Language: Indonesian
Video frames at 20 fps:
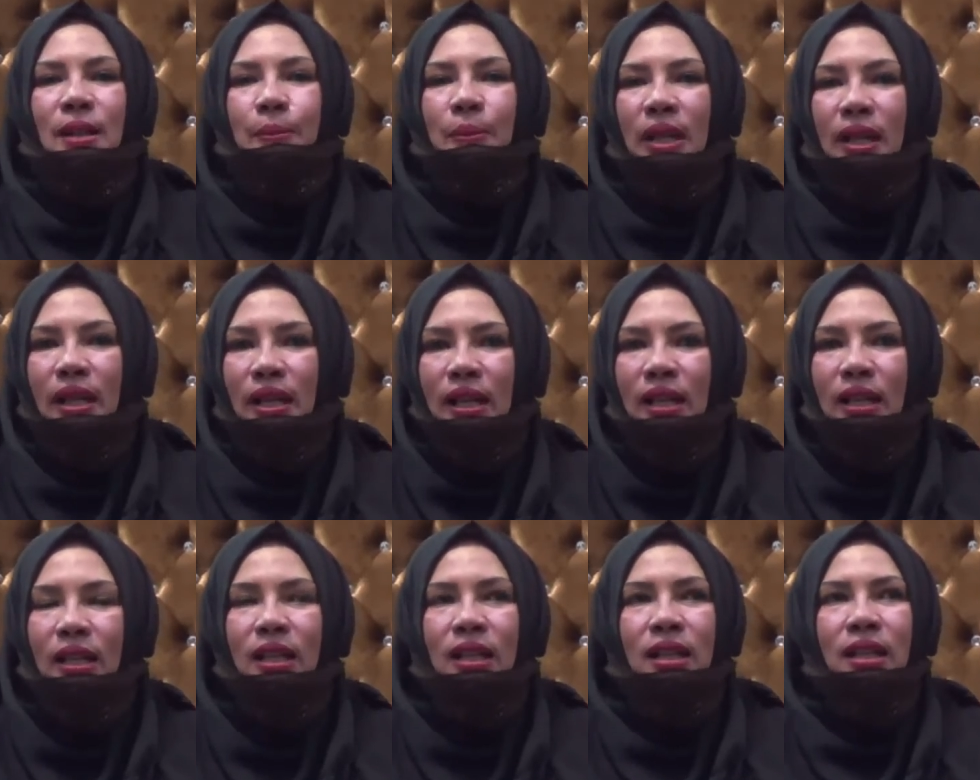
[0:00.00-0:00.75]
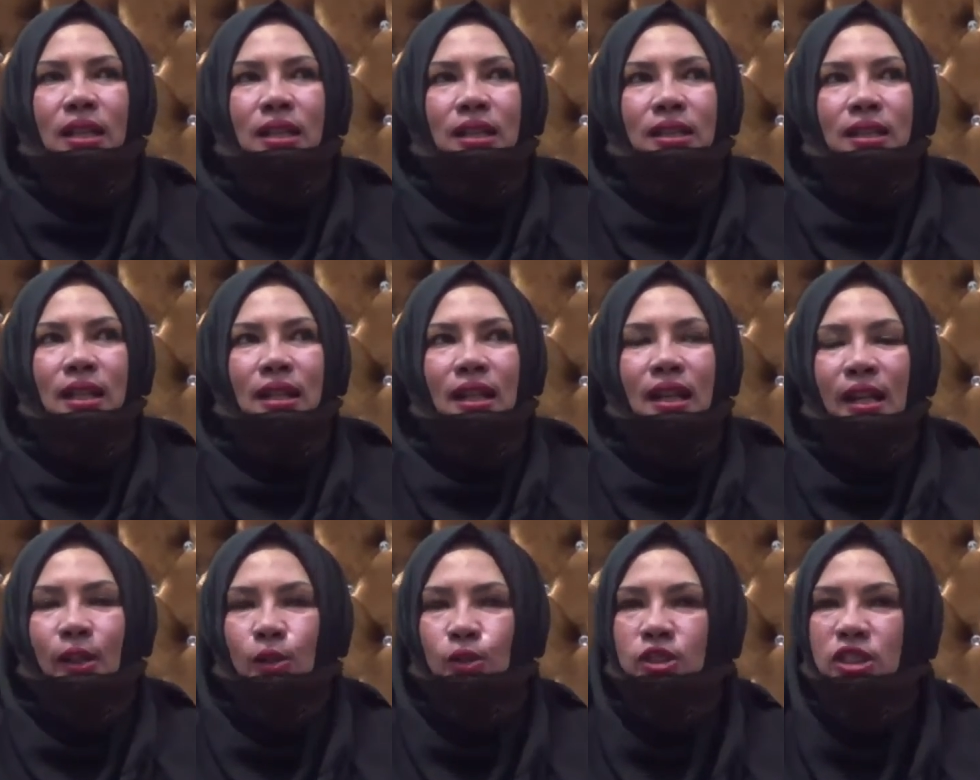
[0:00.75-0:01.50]
jamaah yang
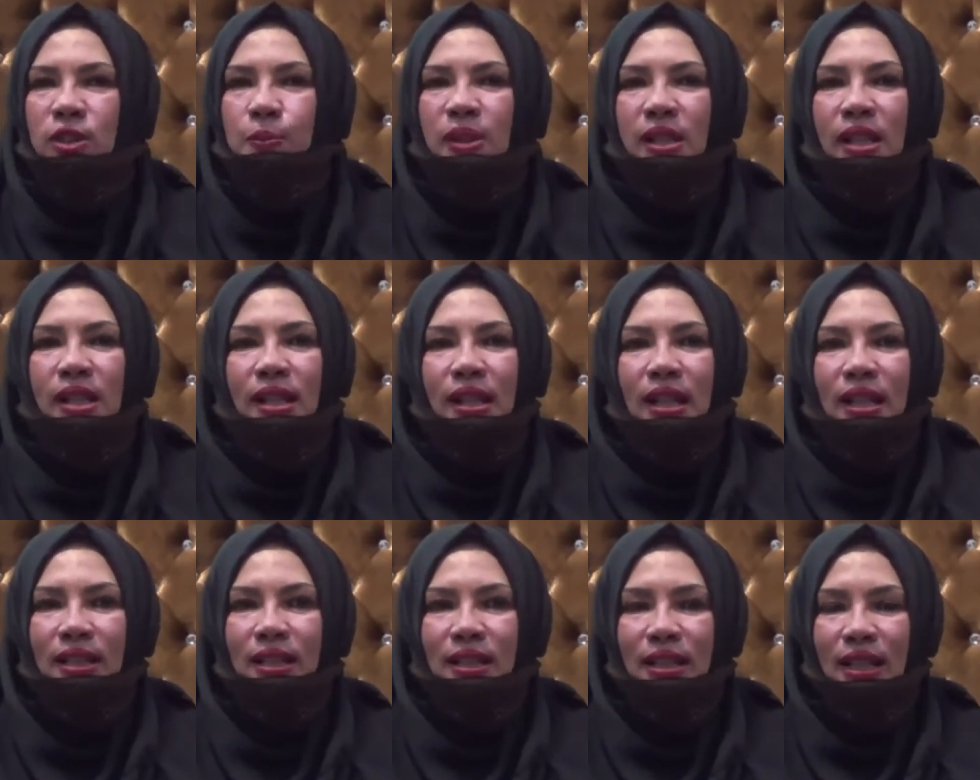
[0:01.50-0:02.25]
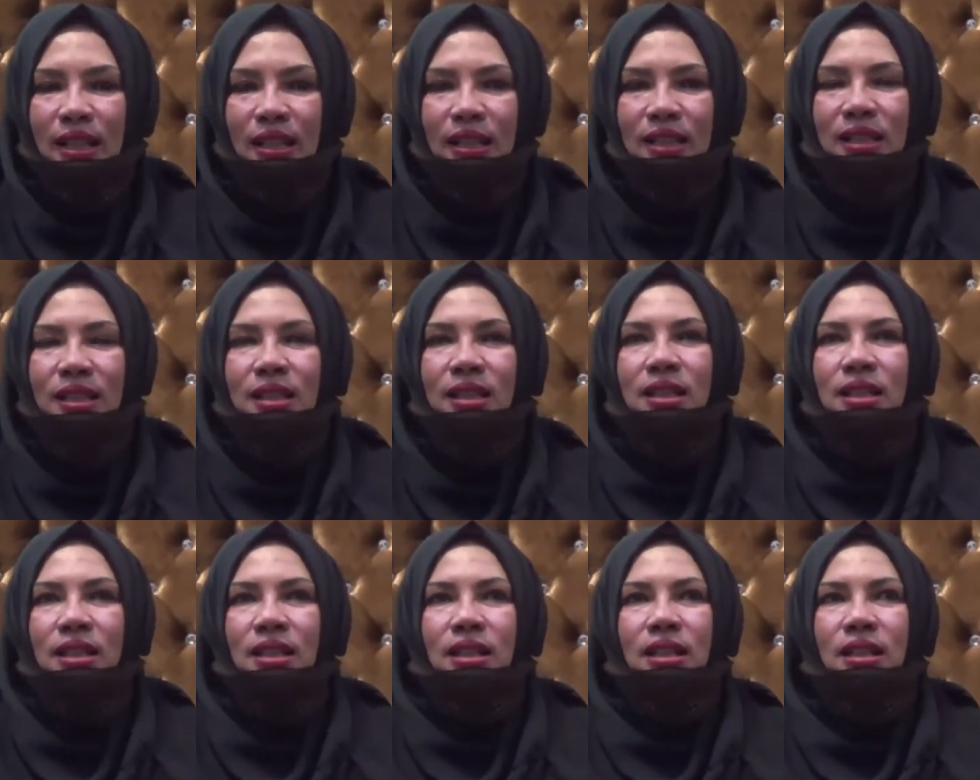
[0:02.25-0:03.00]
harus diberangkatkan
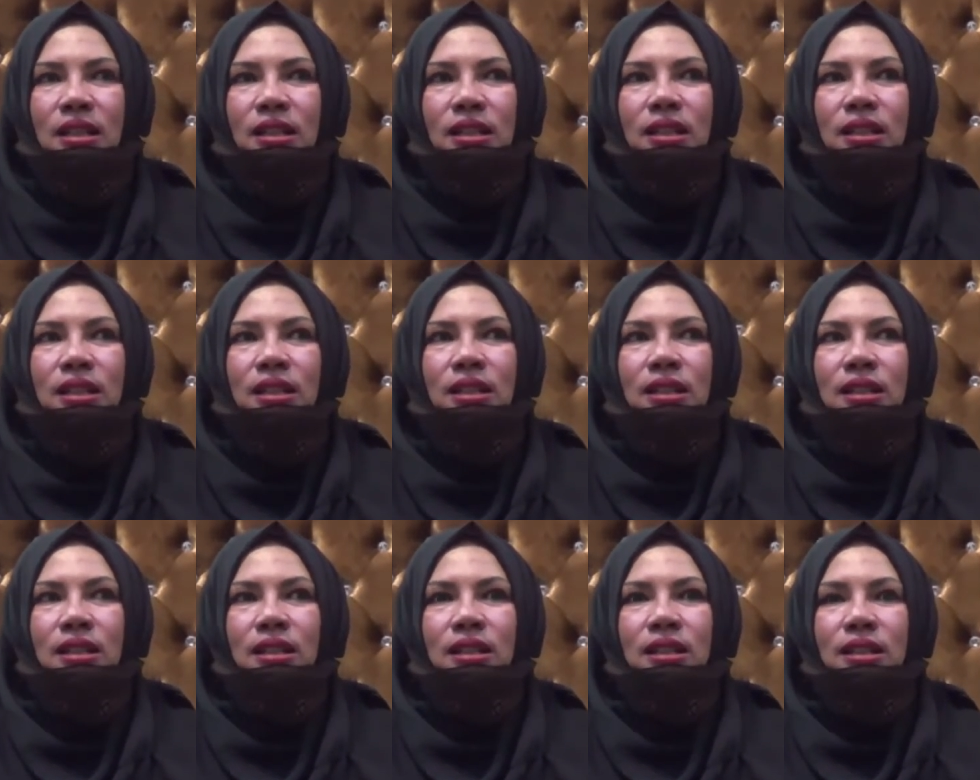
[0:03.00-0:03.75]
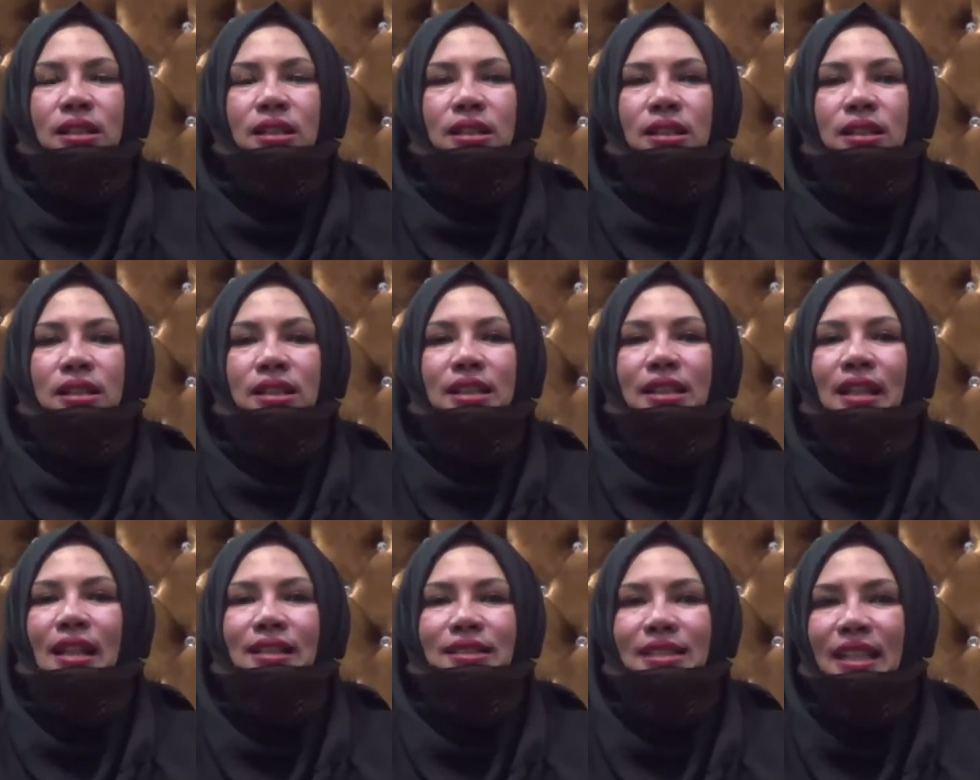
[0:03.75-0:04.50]
uh,
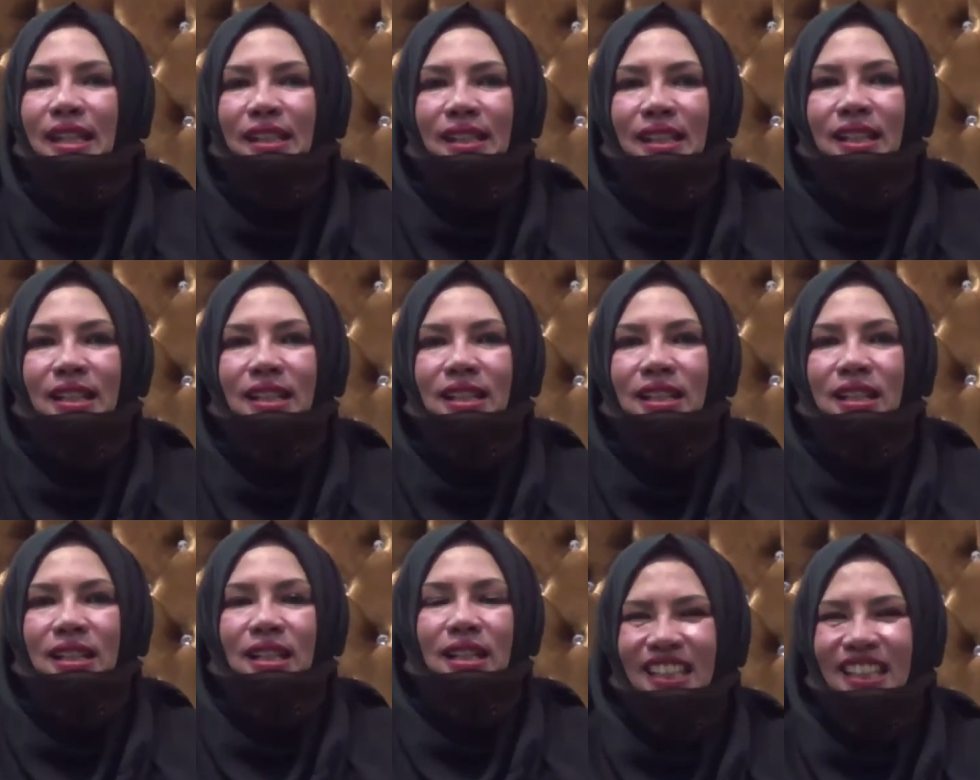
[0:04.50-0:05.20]
di Kaltara.